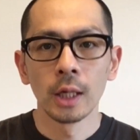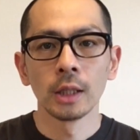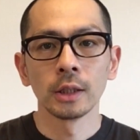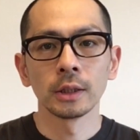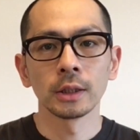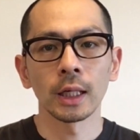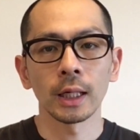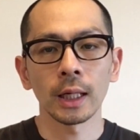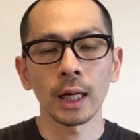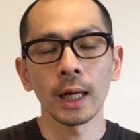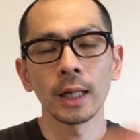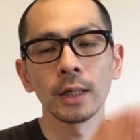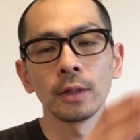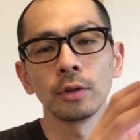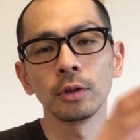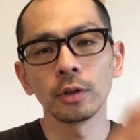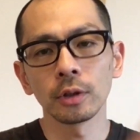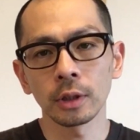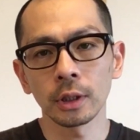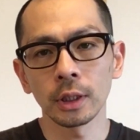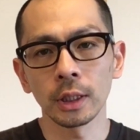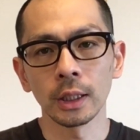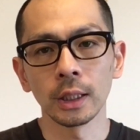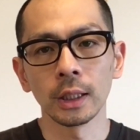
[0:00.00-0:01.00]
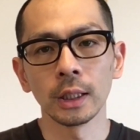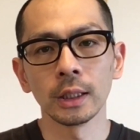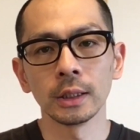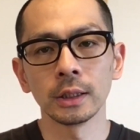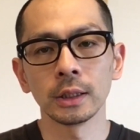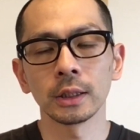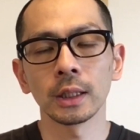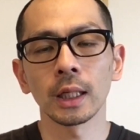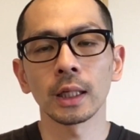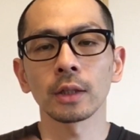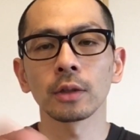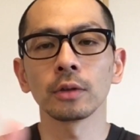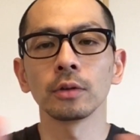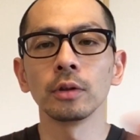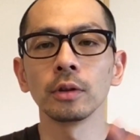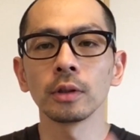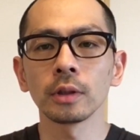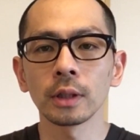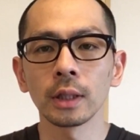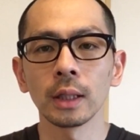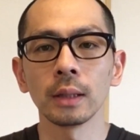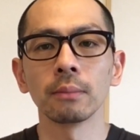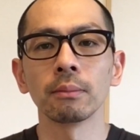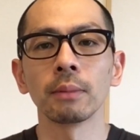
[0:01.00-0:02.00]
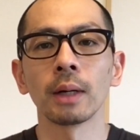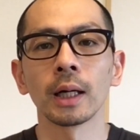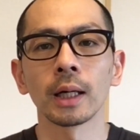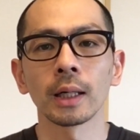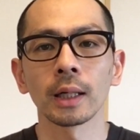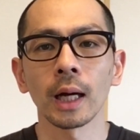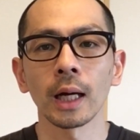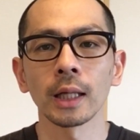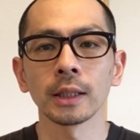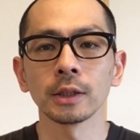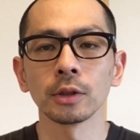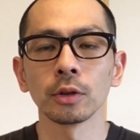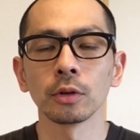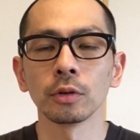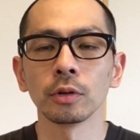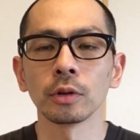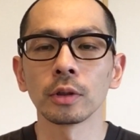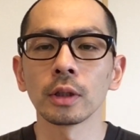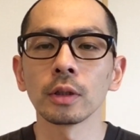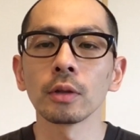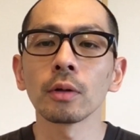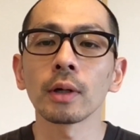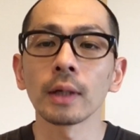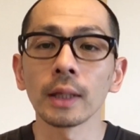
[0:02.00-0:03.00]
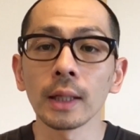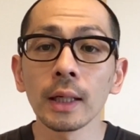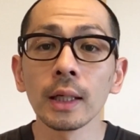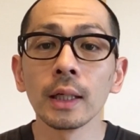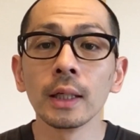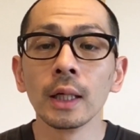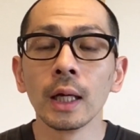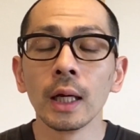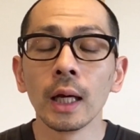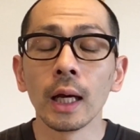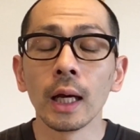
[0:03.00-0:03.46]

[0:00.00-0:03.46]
社会復帰、自宅復帰、まあ、家事の復帰とかね、